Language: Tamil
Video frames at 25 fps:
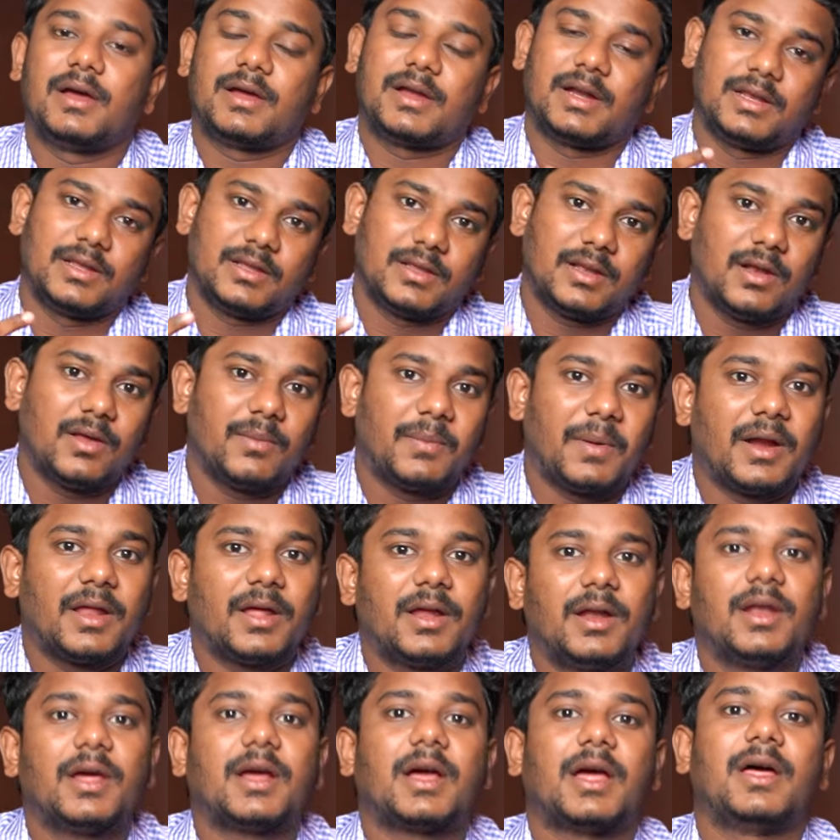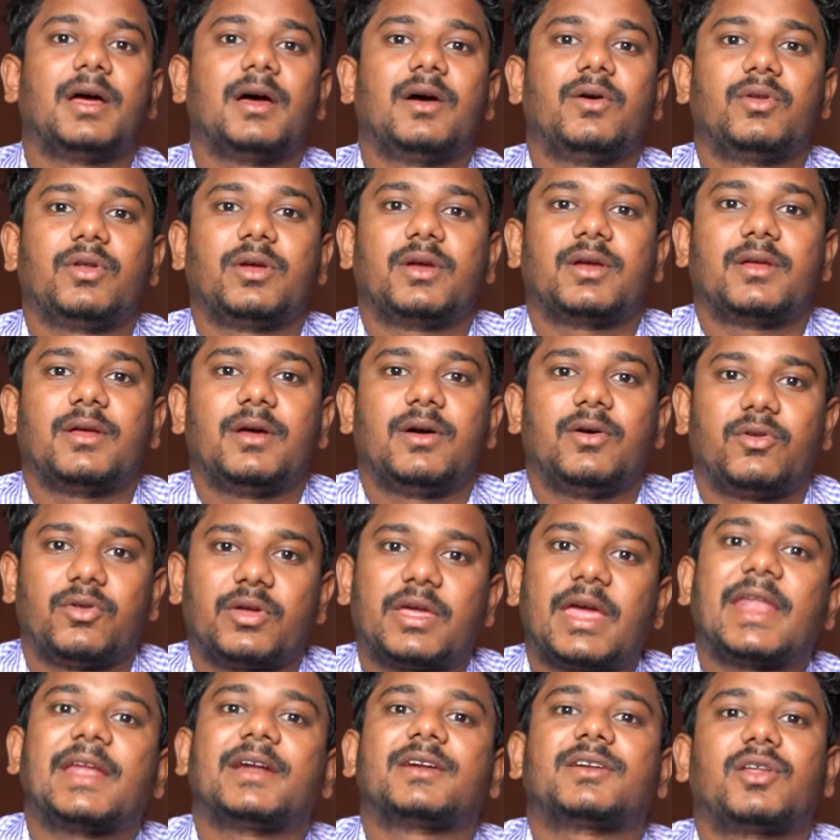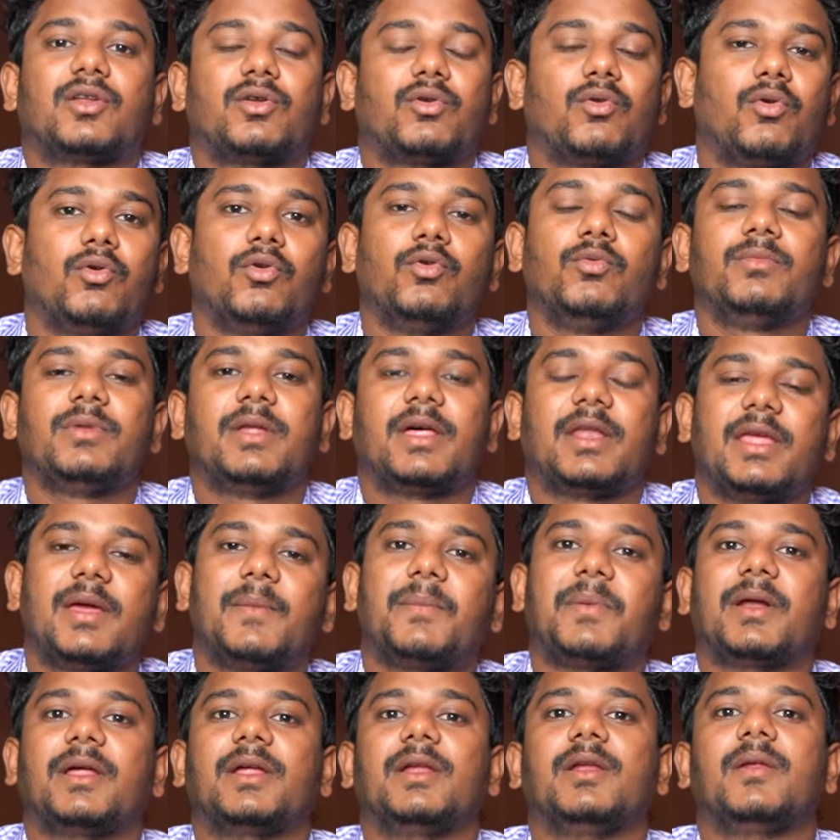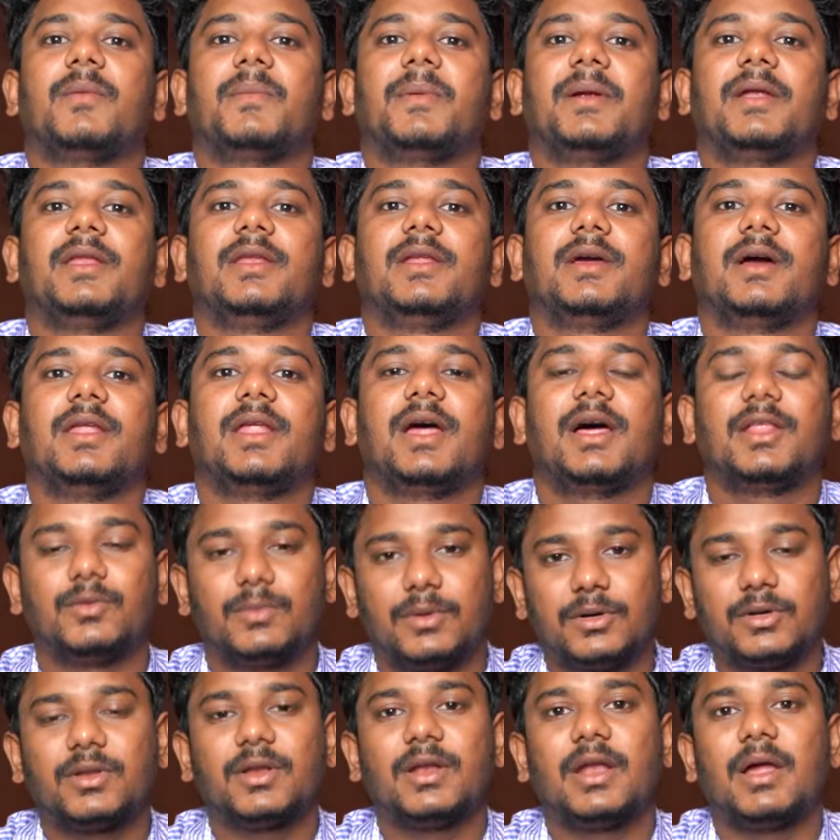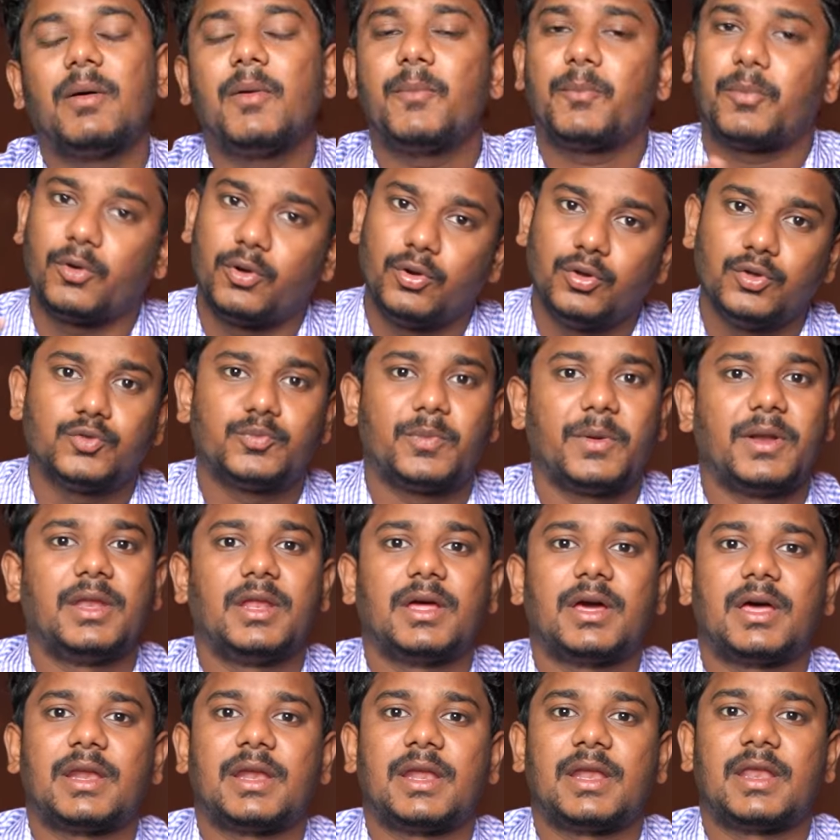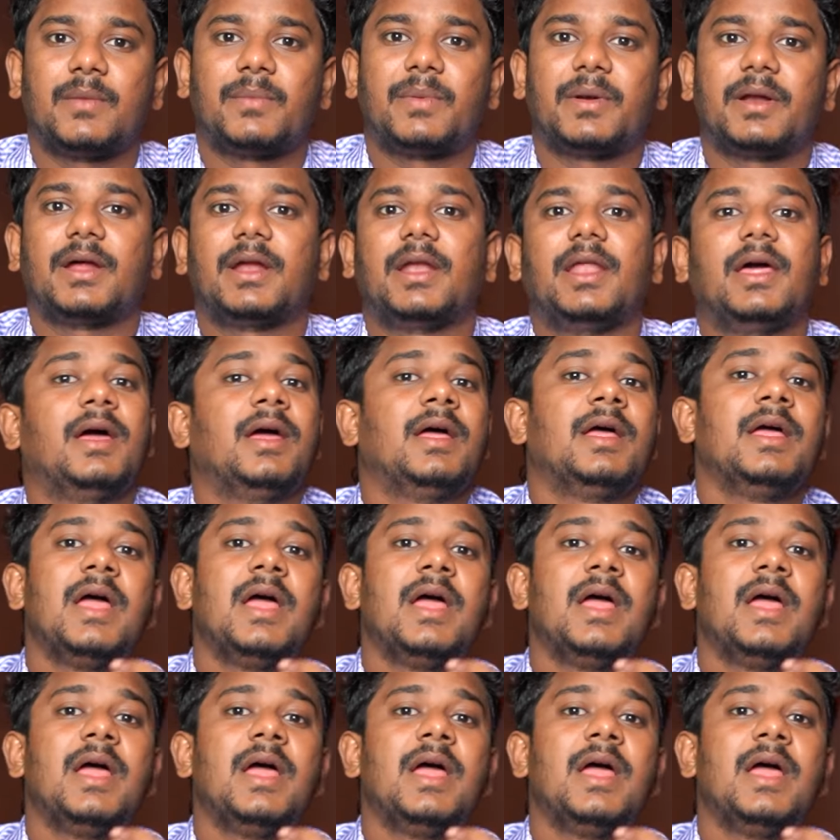கிட்டத்தட்ட படங்களில் அவர் ஒரு கேரக்டர் ரோலும் நிறைய படங்களில் பண்ணி பண்ணியிருக்காரு அது மட்டும் இல்லாமல் ப்ரொடியூஸ் பண்ணியிருக்காரு நிறைய படங்களை